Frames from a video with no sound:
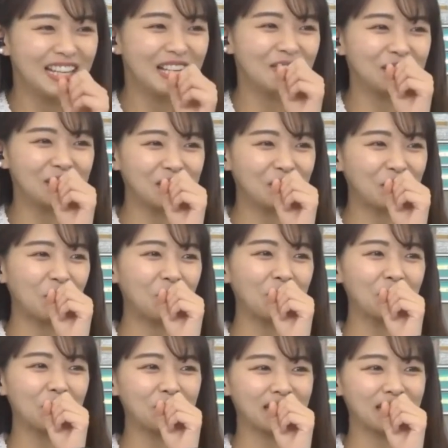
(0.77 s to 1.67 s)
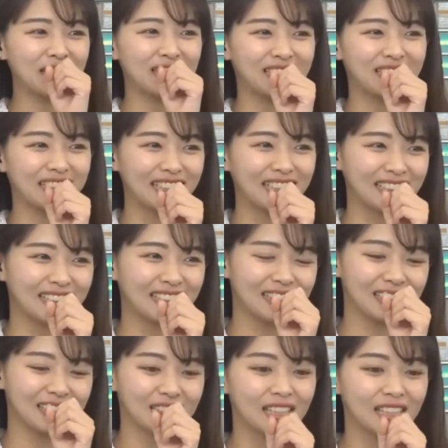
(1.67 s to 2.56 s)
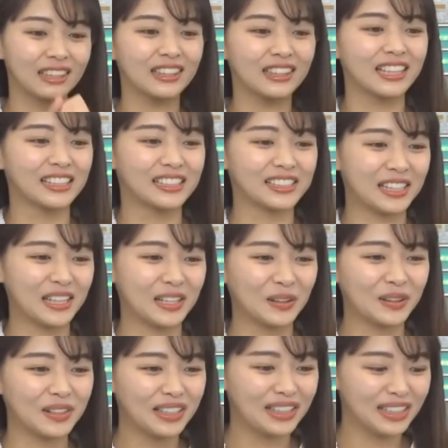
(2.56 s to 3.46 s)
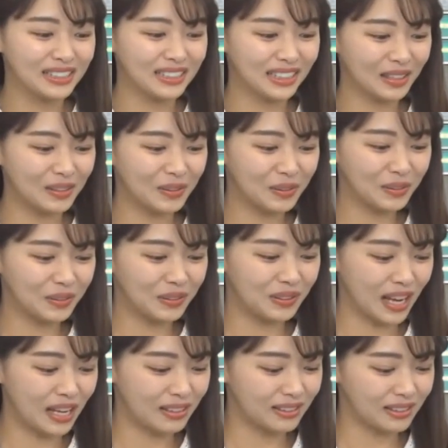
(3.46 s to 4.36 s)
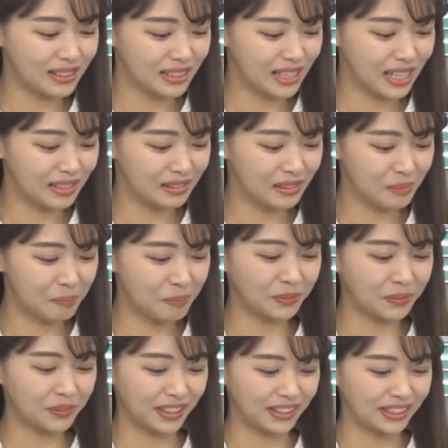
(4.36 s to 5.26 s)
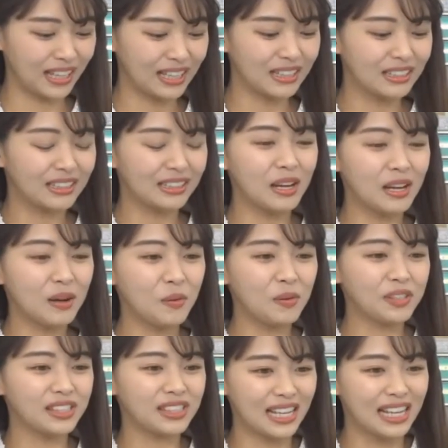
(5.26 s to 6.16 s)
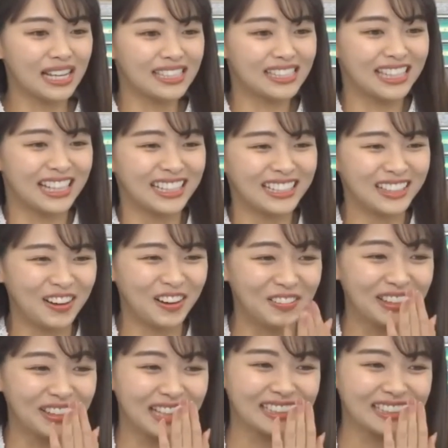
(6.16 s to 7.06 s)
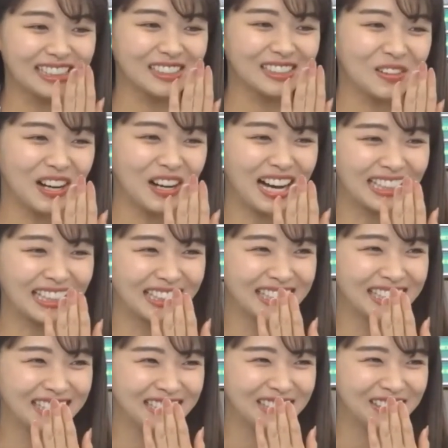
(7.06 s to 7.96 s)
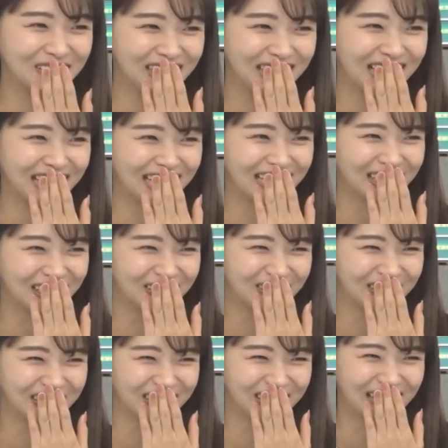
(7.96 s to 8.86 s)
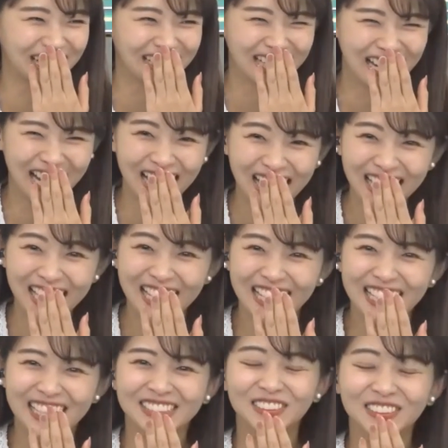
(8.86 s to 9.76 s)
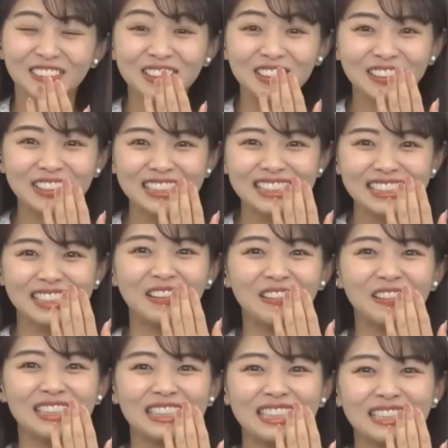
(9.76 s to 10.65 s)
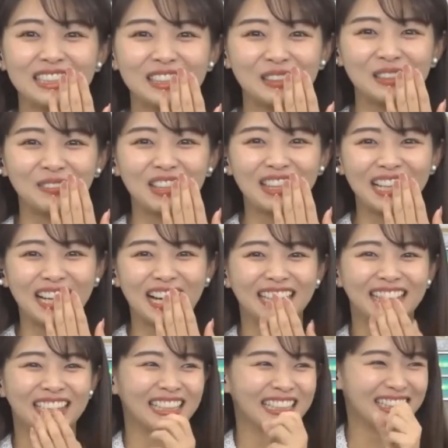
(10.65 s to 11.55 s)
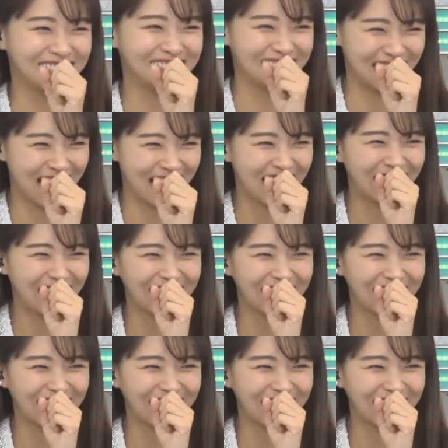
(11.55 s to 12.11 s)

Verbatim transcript: 今ちょっとコメント見つけちゃったちゃったんですけど先ほどのライフスタイルリポートかな猫に全然興味なさそう悲しいみたいなコメントがえそんな私猫ちゃんに冷たかったですか